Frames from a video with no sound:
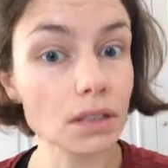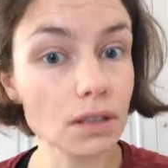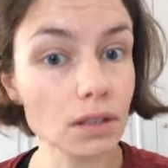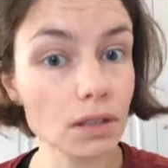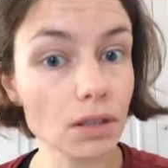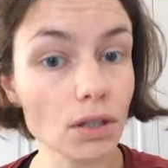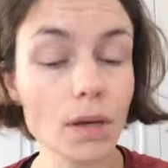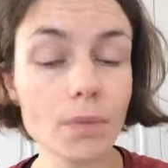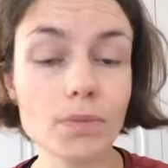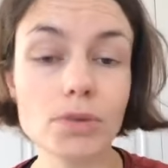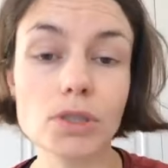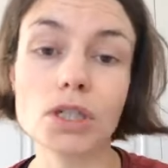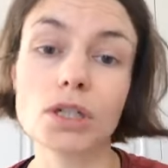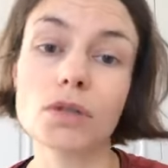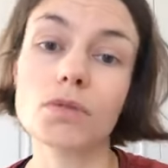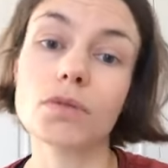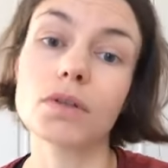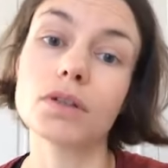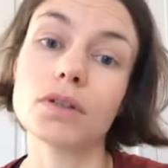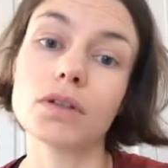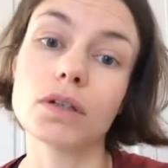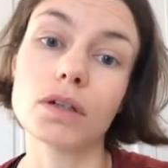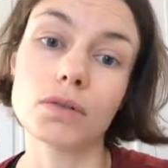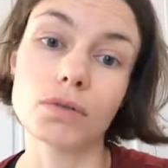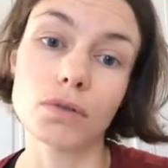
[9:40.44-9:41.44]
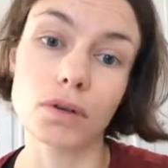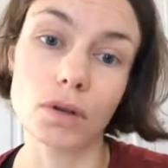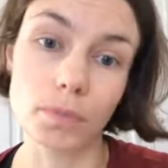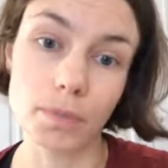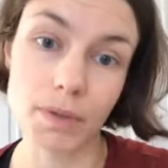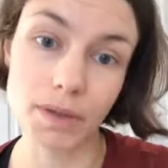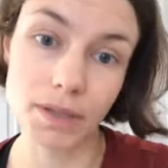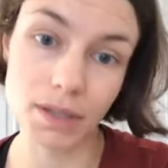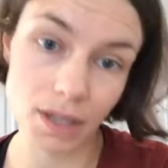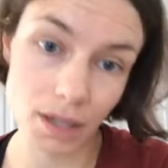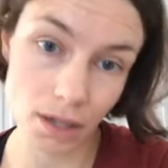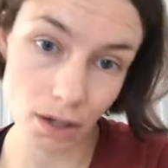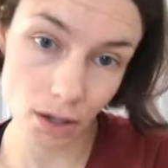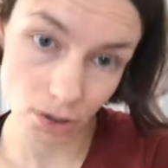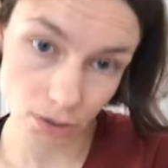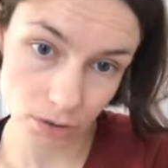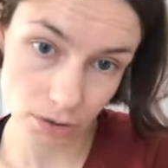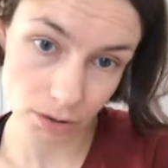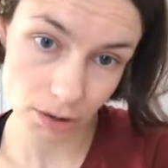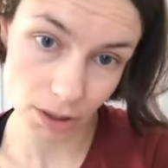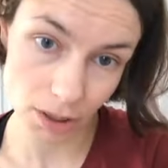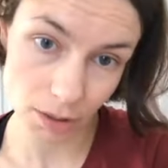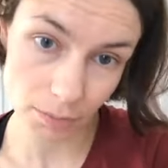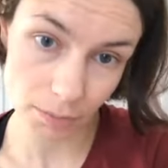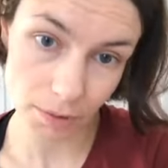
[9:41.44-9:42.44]
na przykład do Europy
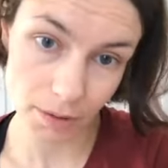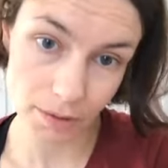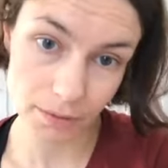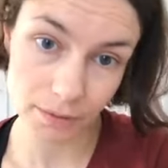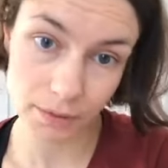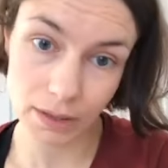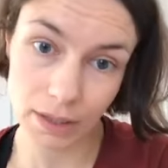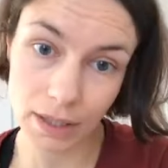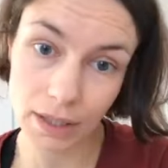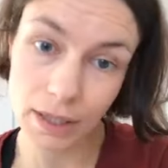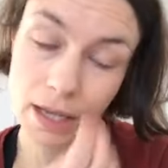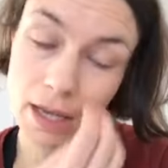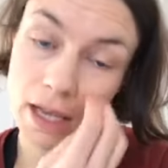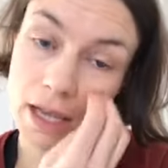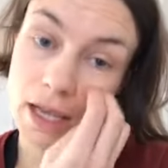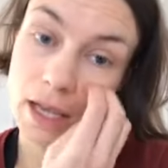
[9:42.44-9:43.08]
Zachodniej tak?